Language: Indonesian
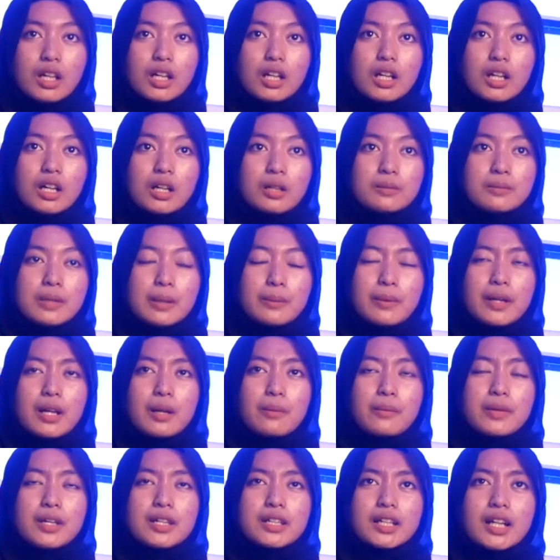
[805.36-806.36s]
um, apa
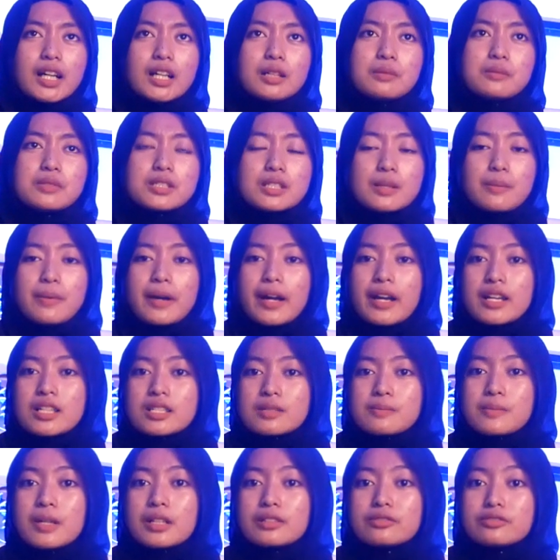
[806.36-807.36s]
namanya kalian bisa pakai
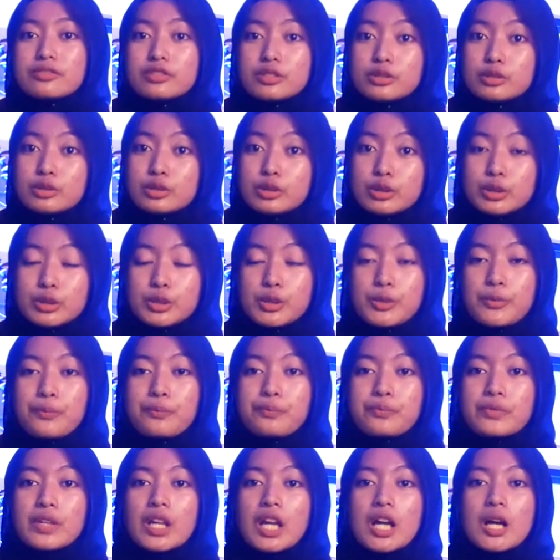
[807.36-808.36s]
smartphone dulu
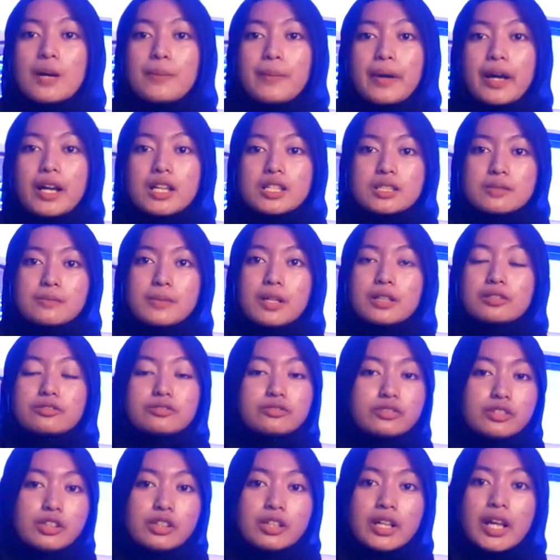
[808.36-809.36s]
pakai
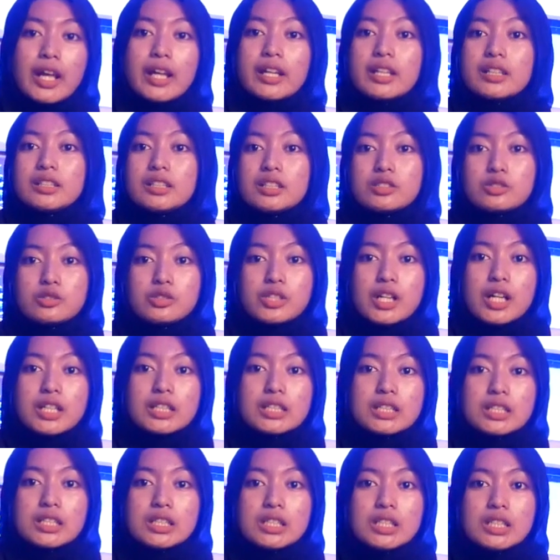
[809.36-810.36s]
smartphone editnya juga
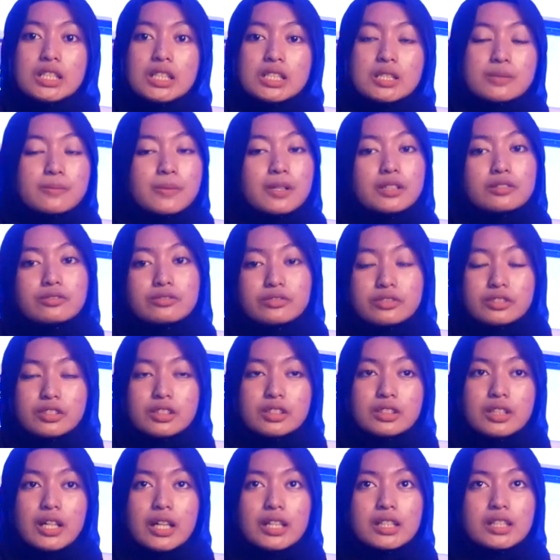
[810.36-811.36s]
di
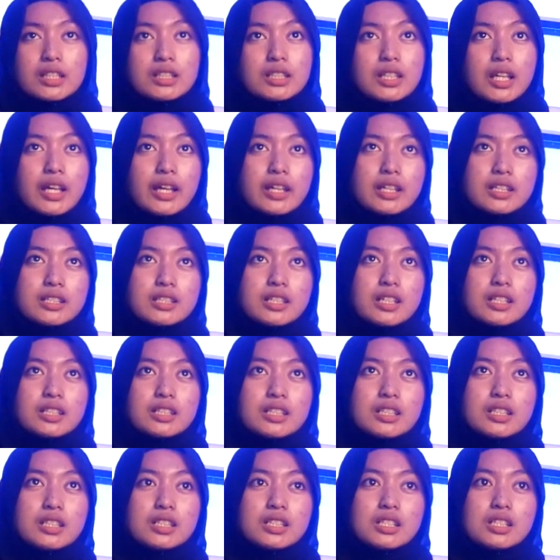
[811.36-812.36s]
smartphone edit editnya
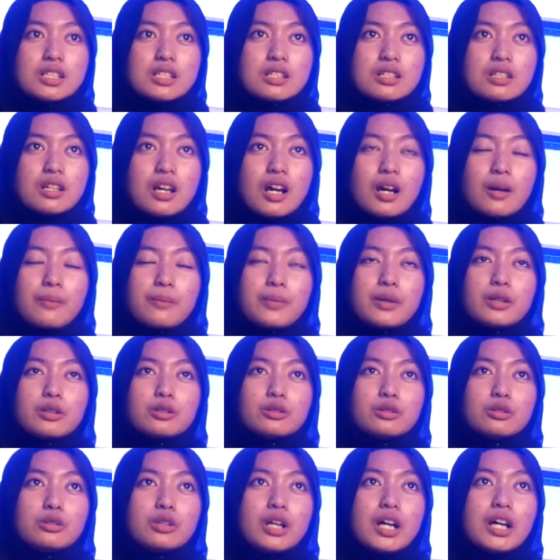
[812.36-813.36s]
di HP
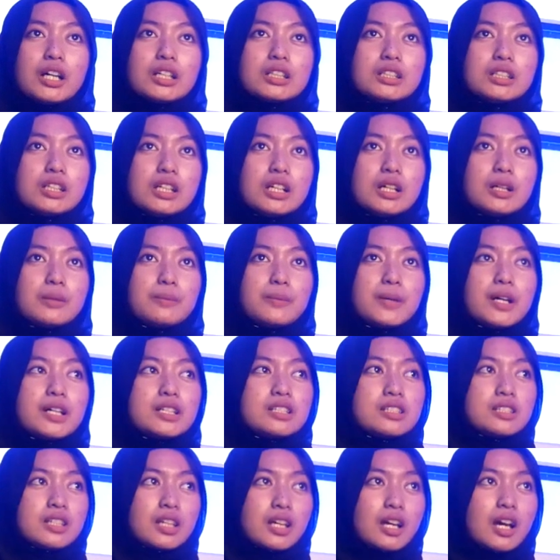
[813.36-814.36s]
itu ada
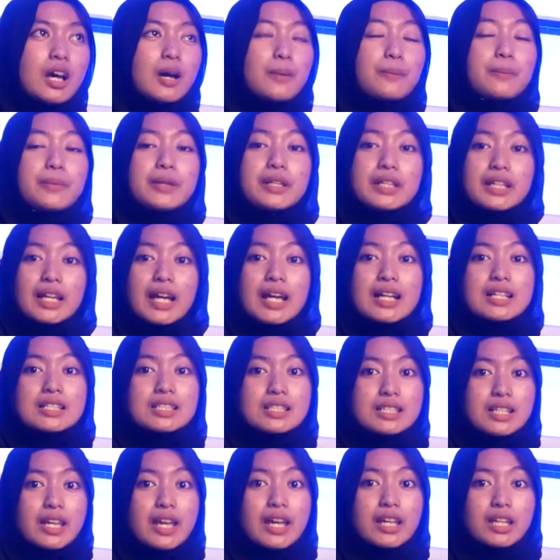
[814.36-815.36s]
banyak
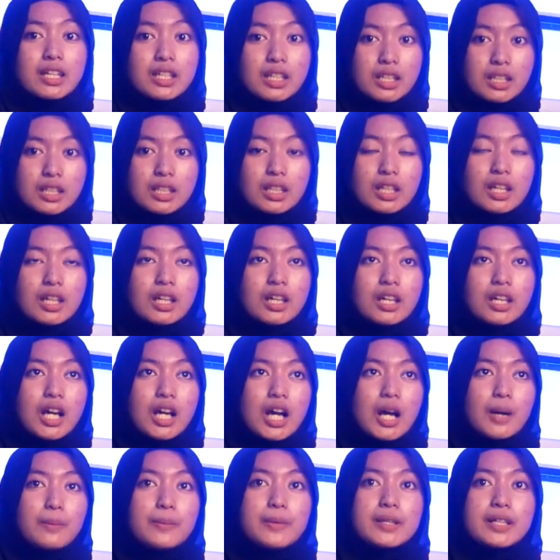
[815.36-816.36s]
aplikasi edit
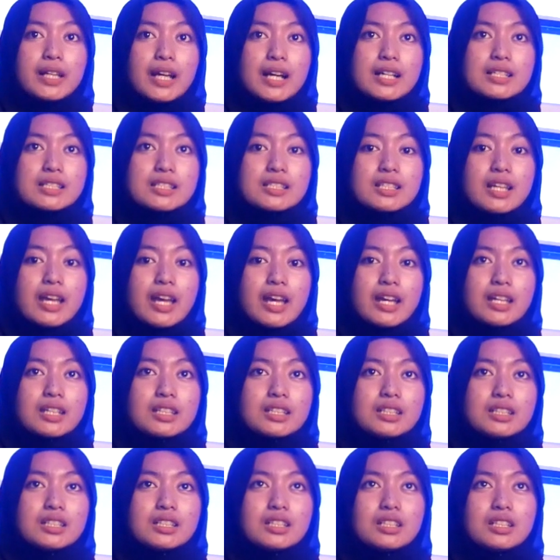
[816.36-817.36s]
aplikasi
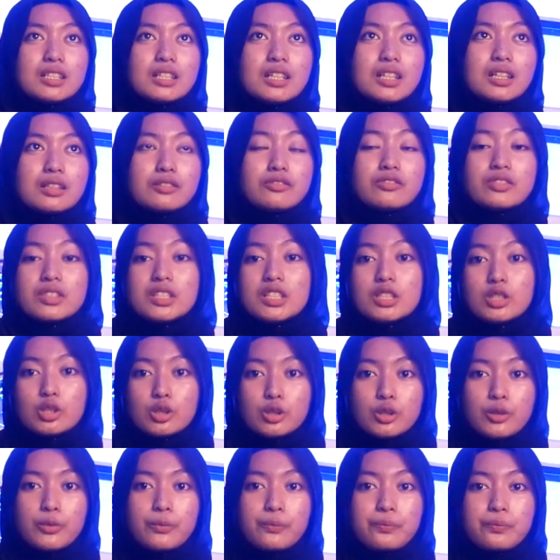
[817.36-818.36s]
edit
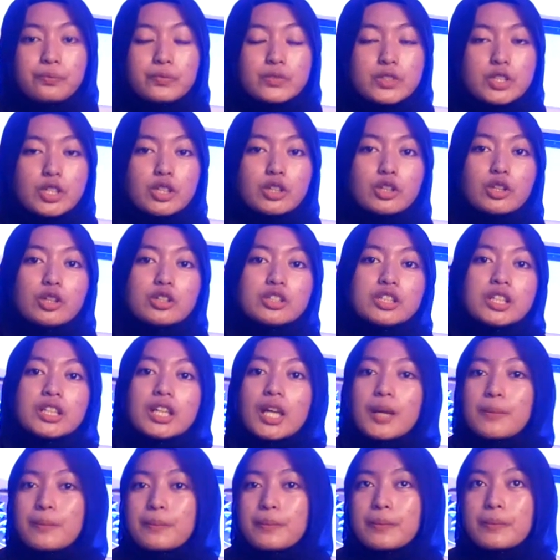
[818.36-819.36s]
video, contohnya
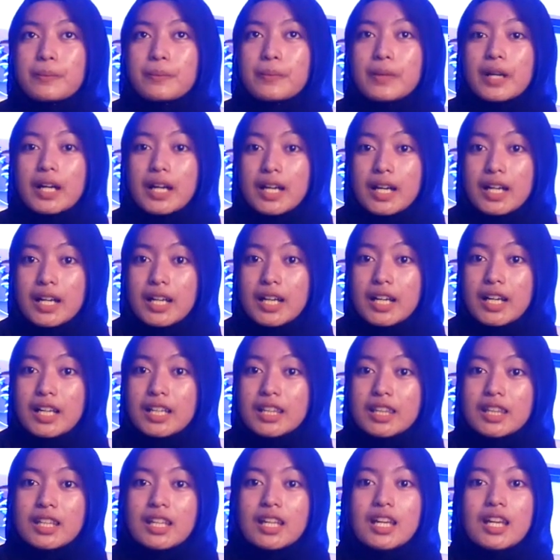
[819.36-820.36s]

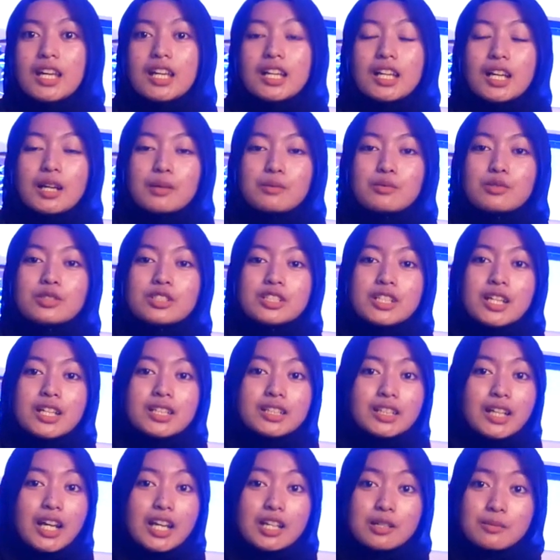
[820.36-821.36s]
CapCut,
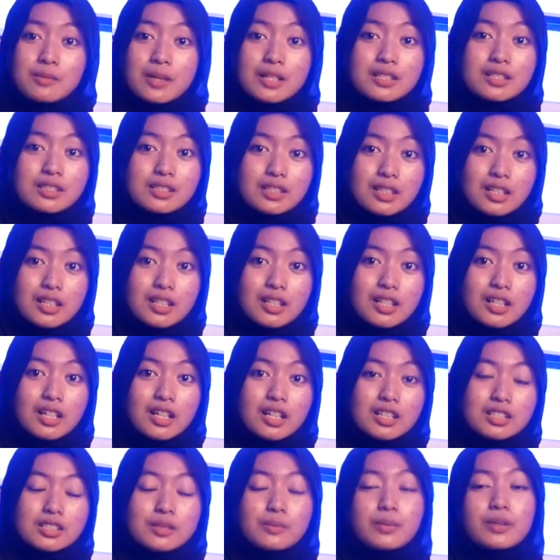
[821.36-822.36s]
kemudian
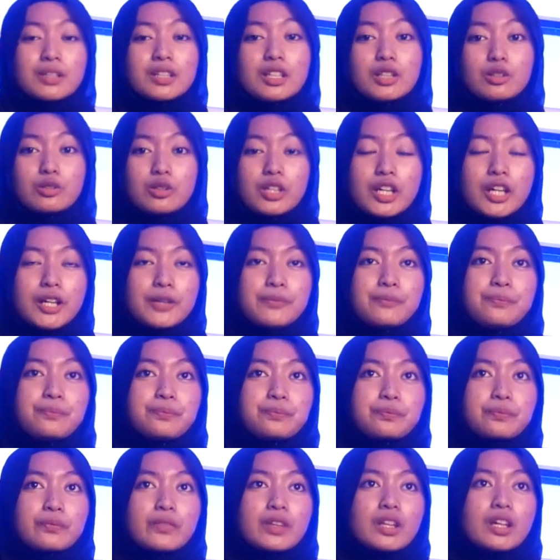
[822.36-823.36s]
KineMaster seperti itu ya.
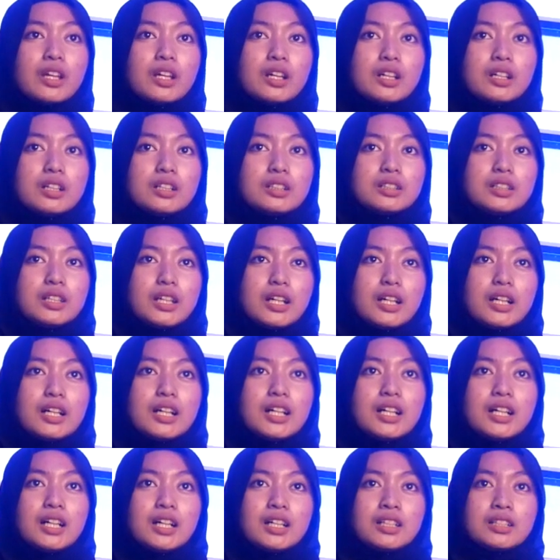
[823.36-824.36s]

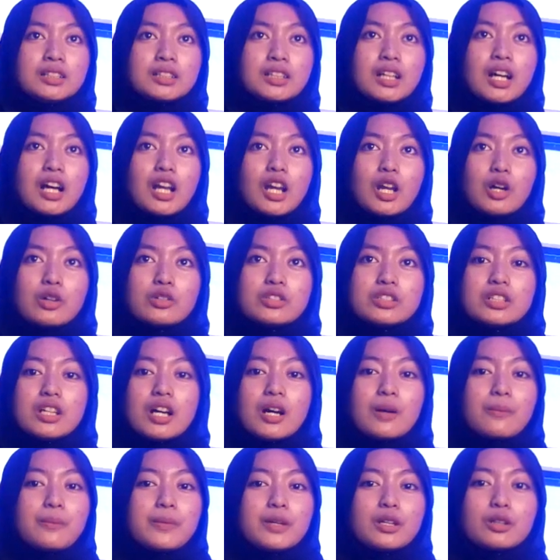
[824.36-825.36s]
Dan kalau di
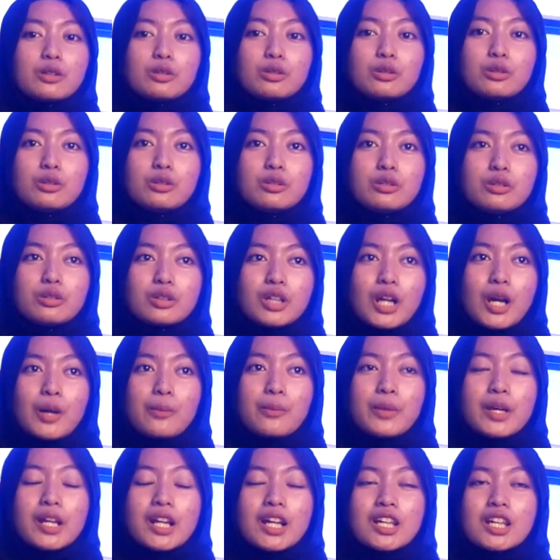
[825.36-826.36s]
HP itu
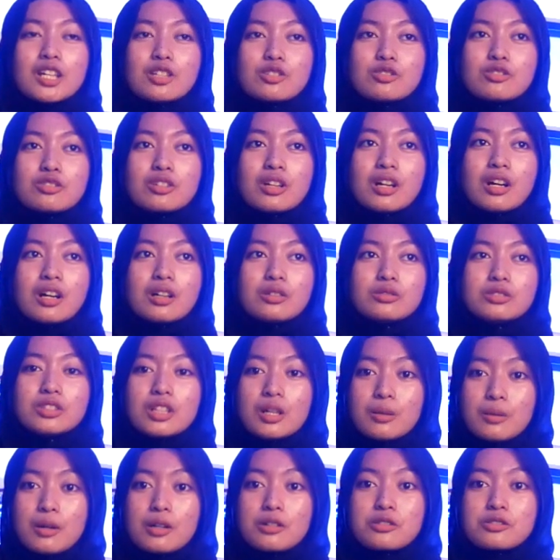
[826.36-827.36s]
kameranya juga
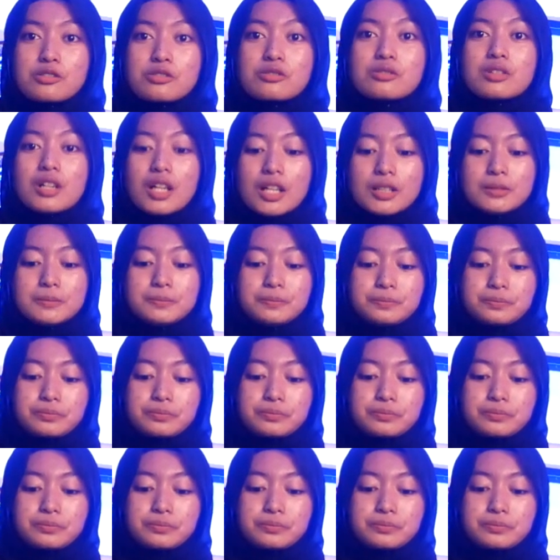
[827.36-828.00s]
udah bagus juga.